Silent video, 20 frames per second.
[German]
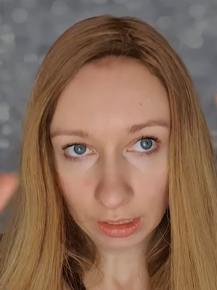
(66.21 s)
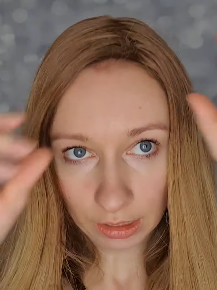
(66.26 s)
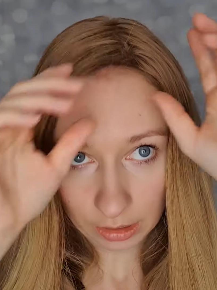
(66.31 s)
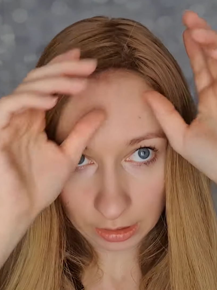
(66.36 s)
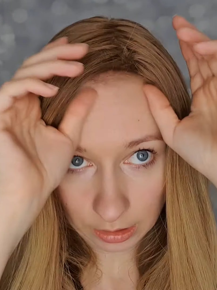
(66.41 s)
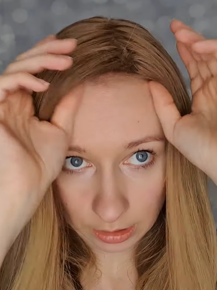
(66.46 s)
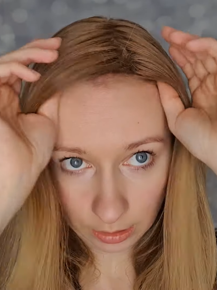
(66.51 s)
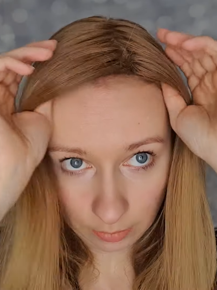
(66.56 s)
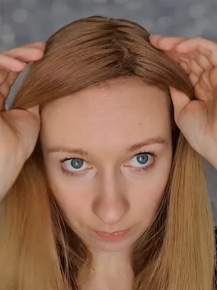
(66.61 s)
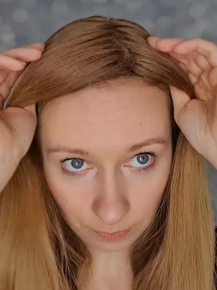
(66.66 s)

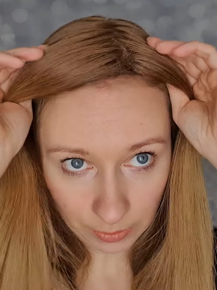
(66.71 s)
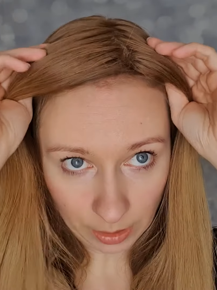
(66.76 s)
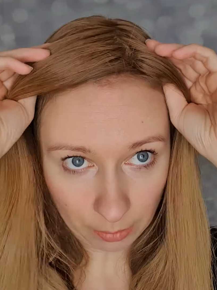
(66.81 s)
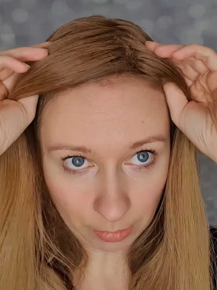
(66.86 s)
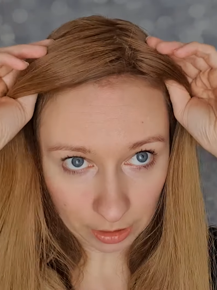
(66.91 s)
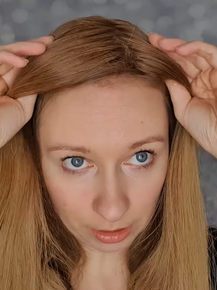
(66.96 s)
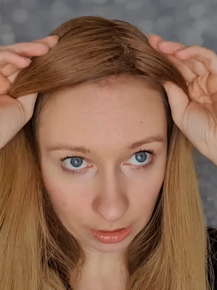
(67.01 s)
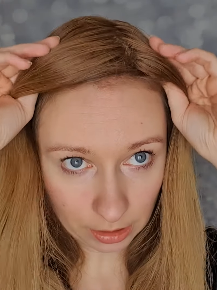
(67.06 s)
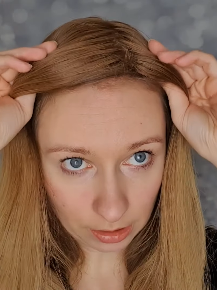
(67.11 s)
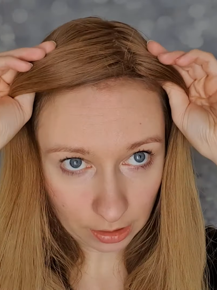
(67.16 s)
Ähm, aber
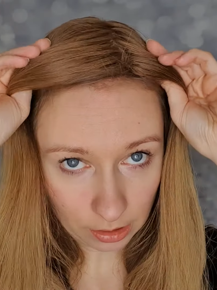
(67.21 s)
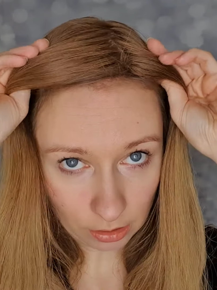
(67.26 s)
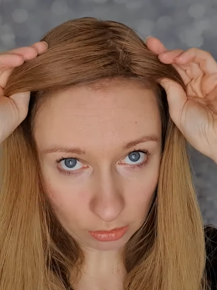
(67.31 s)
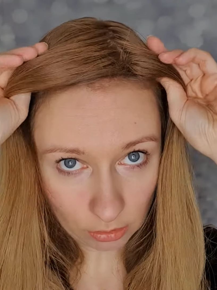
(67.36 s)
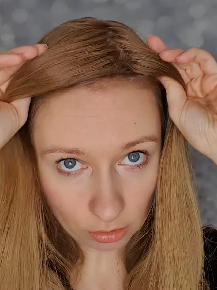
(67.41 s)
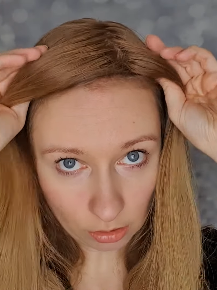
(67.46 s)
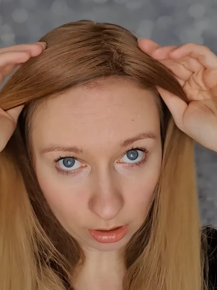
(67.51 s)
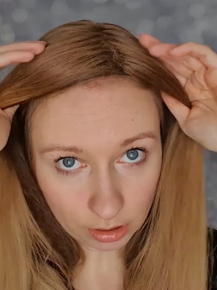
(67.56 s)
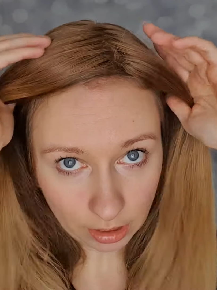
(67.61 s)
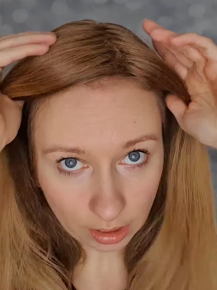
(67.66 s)

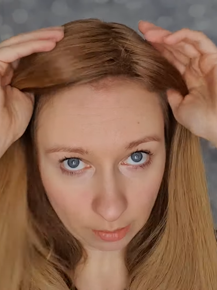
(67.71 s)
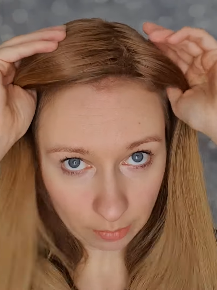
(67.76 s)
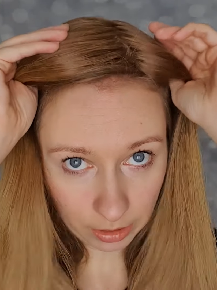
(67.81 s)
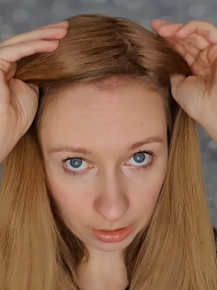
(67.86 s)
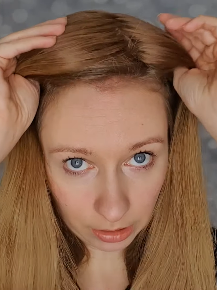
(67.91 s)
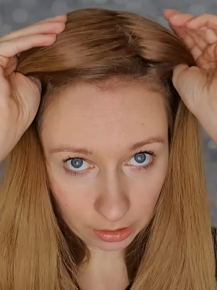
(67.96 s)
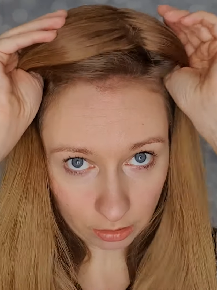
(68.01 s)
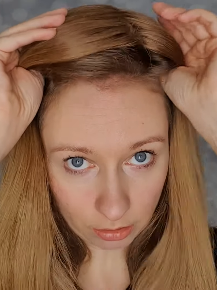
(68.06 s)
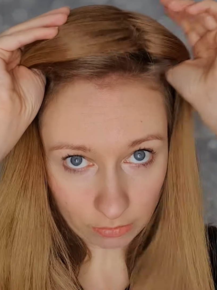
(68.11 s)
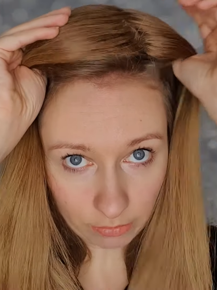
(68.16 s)
nichtsdestotrotz kann man
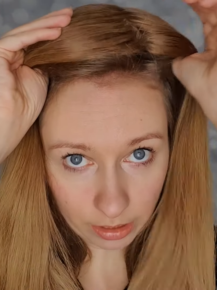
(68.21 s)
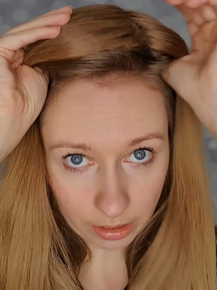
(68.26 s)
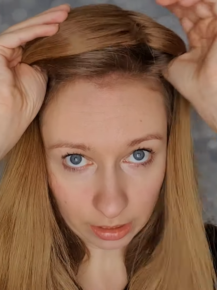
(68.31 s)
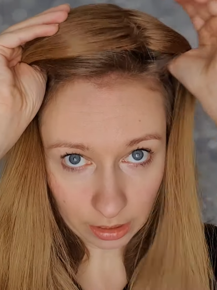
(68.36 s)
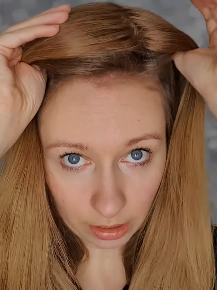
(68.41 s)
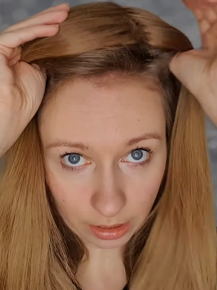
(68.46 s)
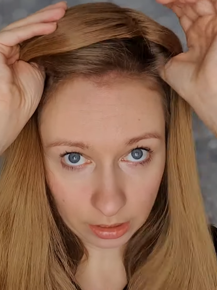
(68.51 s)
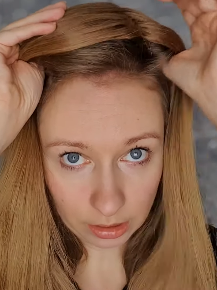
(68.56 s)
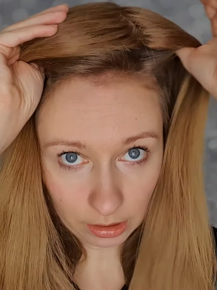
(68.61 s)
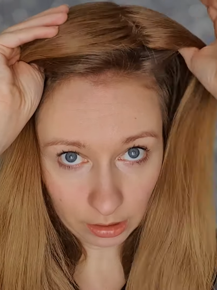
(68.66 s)
den auch weiter
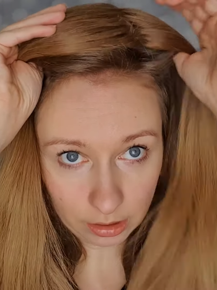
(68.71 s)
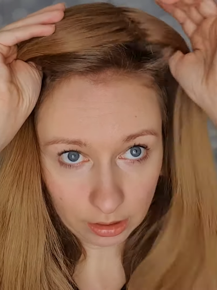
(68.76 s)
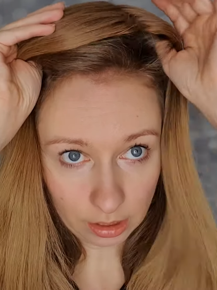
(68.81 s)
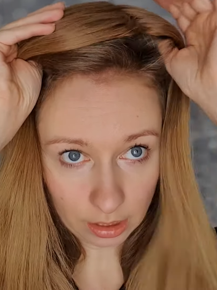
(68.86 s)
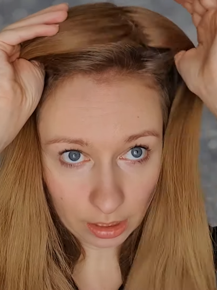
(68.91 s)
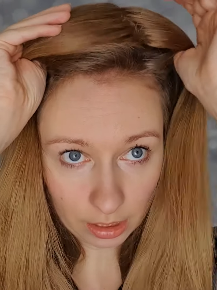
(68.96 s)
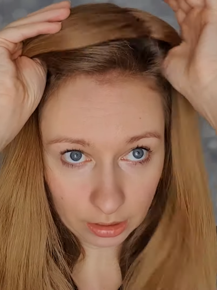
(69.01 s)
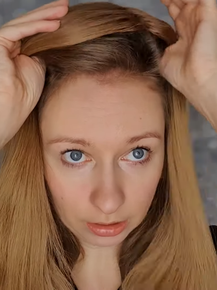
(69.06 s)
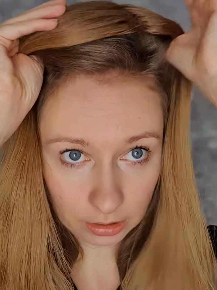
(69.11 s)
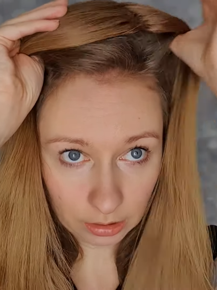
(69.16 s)
hinten
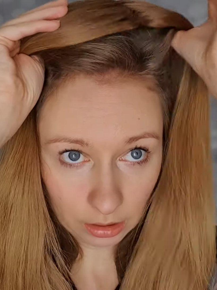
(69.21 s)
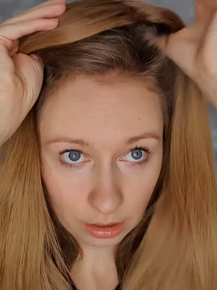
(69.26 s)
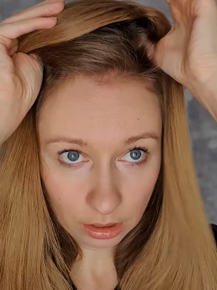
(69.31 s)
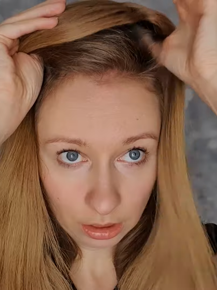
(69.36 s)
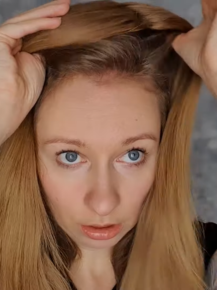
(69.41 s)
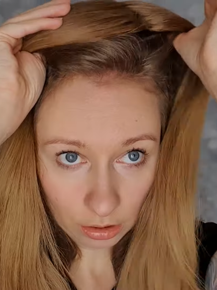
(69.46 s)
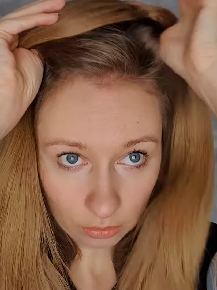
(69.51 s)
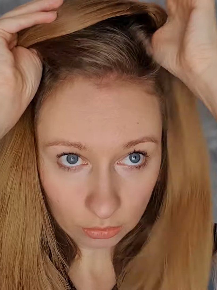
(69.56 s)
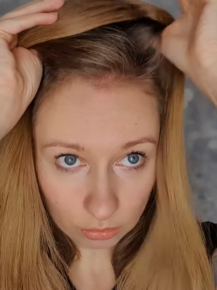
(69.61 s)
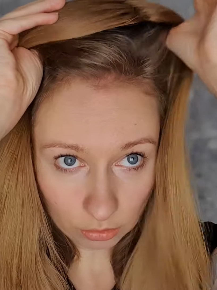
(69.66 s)
tragen
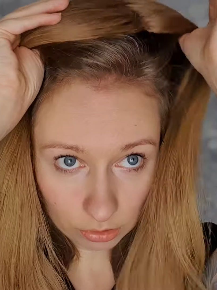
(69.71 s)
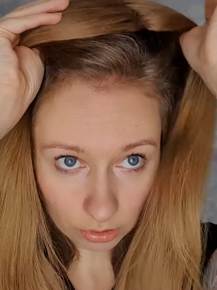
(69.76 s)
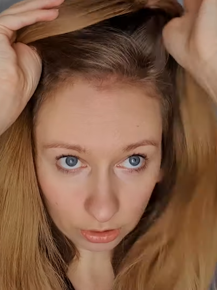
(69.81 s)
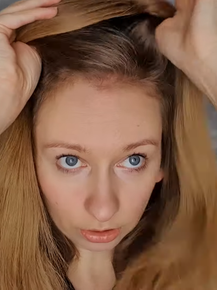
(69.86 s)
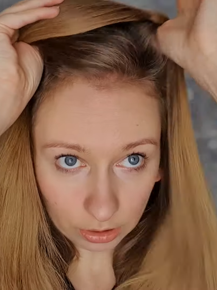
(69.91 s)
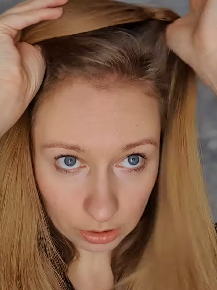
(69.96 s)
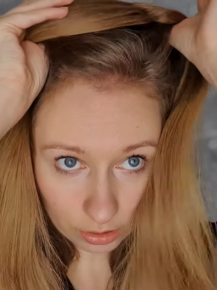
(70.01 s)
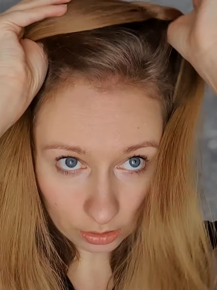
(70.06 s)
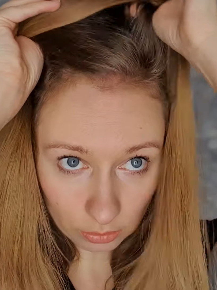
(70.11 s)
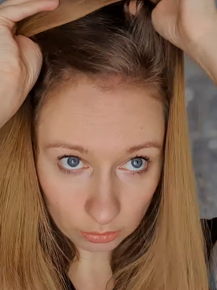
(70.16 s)

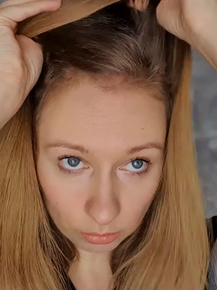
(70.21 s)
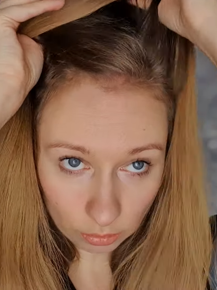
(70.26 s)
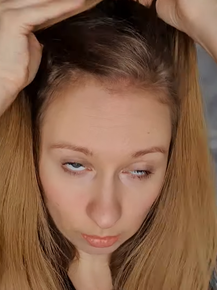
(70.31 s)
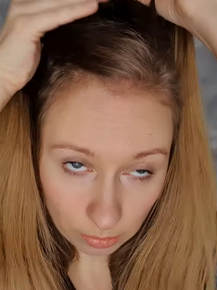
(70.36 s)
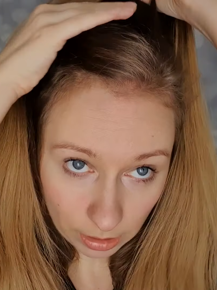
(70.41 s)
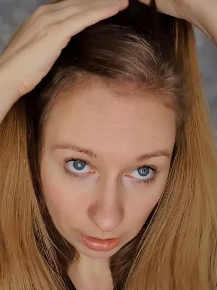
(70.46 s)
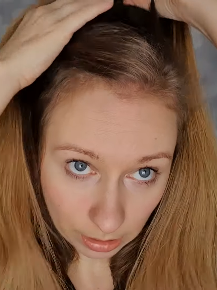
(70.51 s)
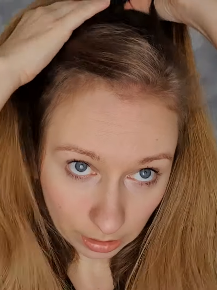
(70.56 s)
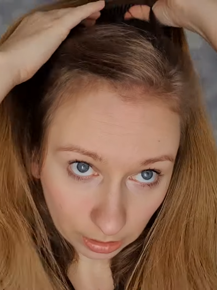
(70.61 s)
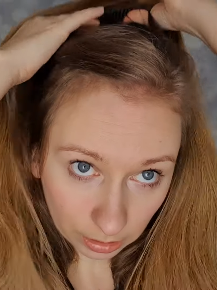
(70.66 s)
und diesen
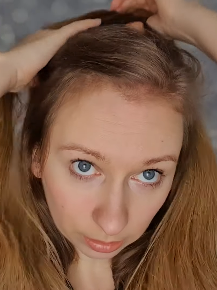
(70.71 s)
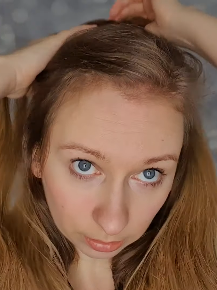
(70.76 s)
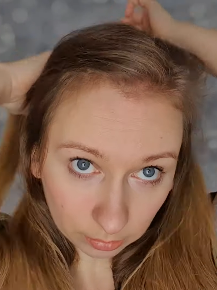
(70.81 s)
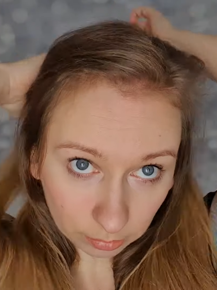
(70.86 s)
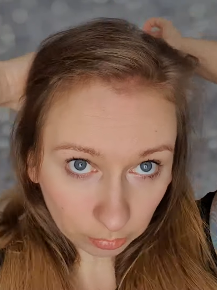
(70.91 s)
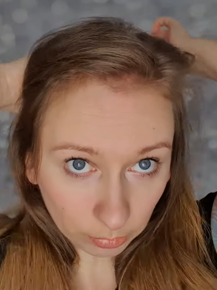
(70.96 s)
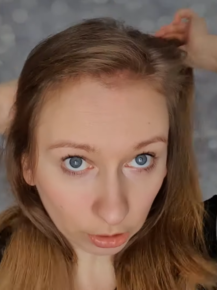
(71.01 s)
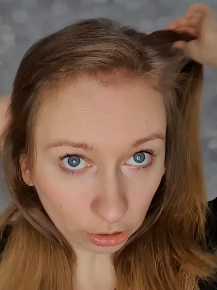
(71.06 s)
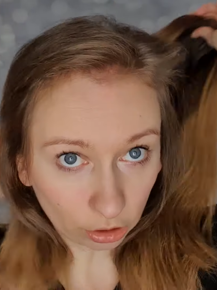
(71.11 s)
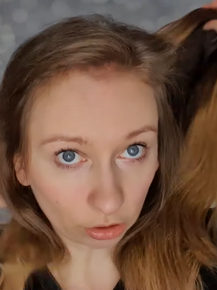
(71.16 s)
Übergang
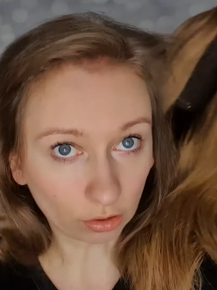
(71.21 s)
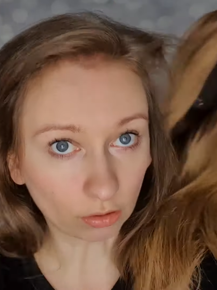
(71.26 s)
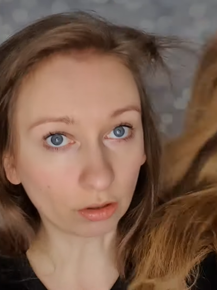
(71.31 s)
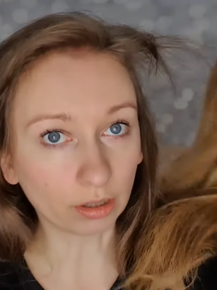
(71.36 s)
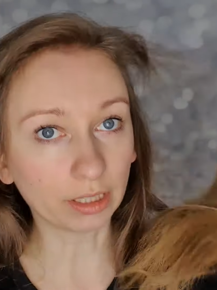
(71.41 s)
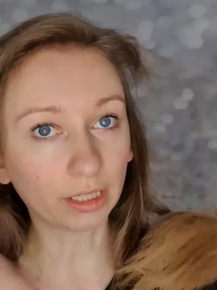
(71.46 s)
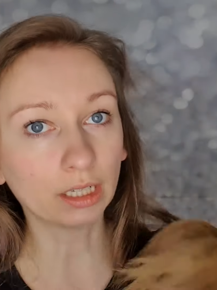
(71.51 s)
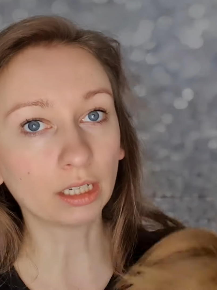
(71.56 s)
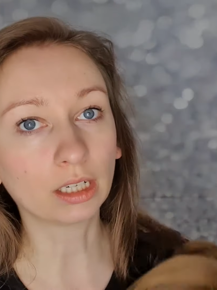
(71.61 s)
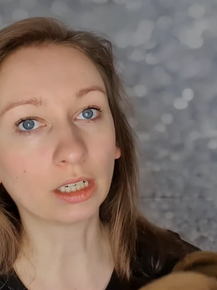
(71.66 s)
mit
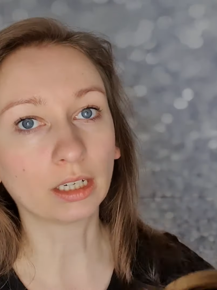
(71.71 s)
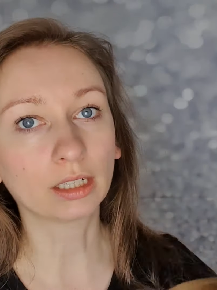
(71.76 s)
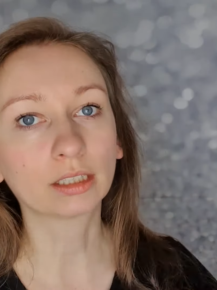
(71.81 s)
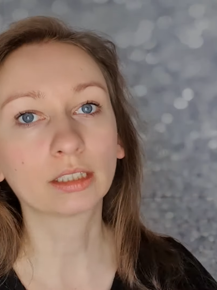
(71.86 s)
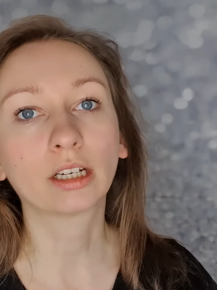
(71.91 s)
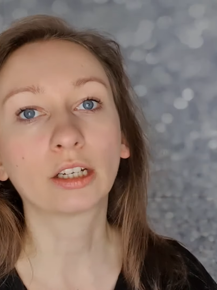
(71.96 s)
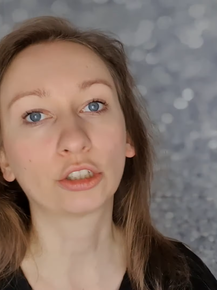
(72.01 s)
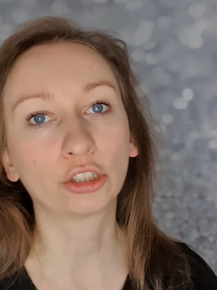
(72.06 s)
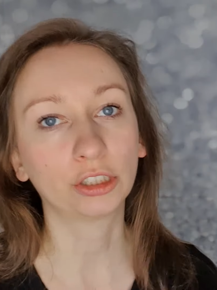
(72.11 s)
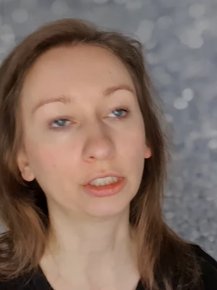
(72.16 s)
Streuhaar
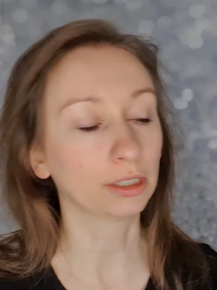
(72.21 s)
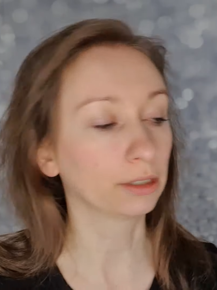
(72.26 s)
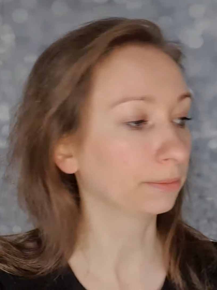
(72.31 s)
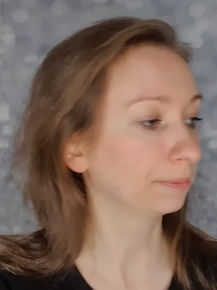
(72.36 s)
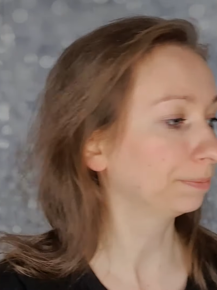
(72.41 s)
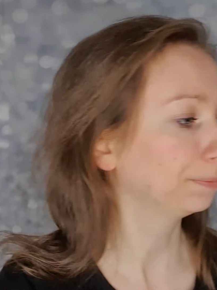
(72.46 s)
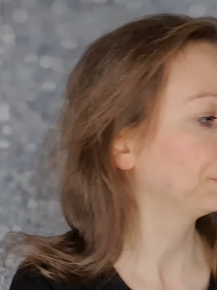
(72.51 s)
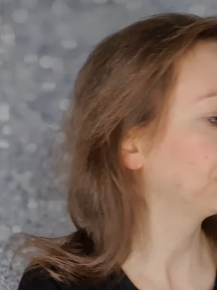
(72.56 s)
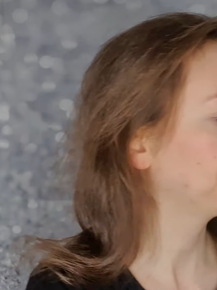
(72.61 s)
kaschieren.